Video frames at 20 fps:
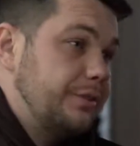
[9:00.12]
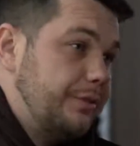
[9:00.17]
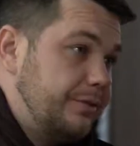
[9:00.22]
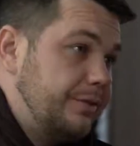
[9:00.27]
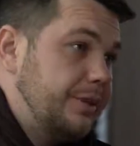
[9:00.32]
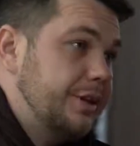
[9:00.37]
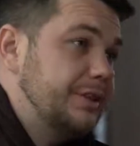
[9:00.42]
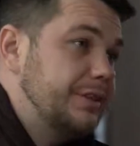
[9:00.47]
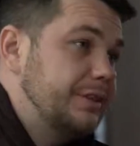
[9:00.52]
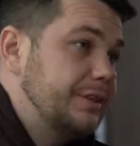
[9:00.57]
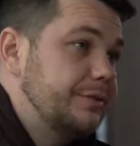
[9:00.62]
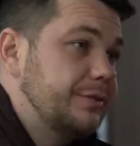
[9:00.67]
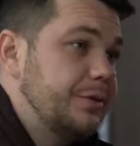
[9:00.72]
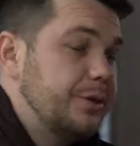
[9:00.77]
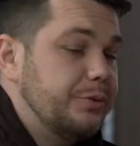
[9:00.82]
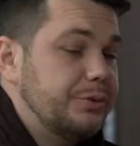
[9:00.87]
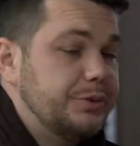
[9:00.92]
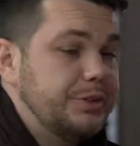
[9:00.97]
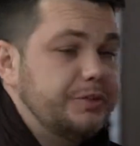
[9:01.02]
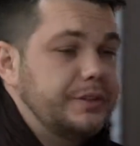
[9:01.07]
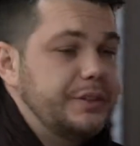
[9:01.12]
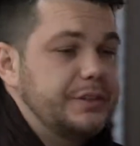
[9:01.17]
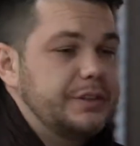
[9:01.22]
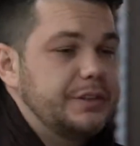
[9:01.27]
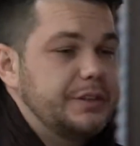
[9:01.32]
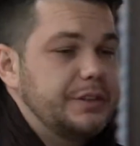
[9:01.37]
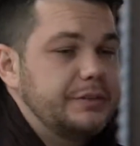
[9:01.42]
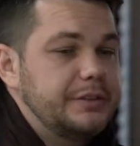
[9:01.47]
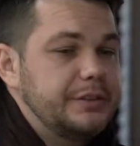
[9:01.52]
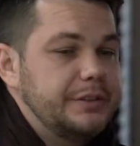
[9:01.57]
развивается в
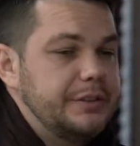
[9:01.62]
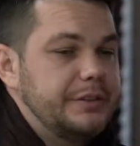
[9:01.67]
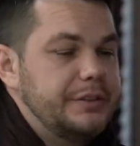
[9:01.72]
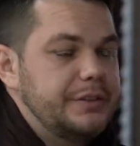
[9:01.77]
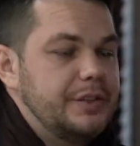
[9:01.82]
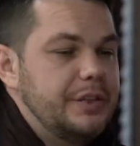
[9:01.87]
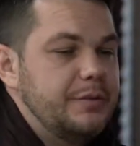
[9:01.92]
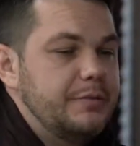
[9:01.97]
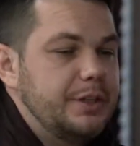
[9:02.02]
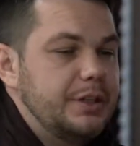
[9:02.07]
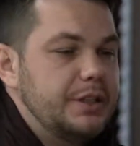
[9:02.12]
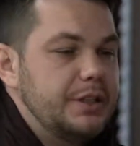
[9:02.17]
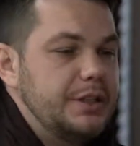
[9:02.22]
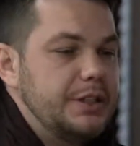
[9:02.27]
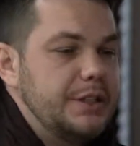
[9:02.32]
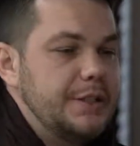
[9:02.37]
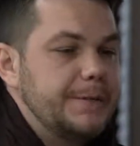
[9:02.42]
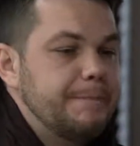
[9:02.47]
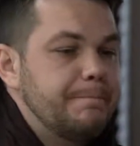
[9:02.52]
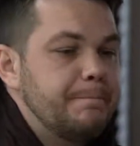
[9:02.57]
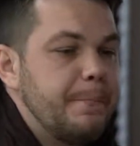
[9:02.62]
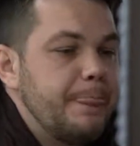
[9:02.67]
краудинвестинговой системе, и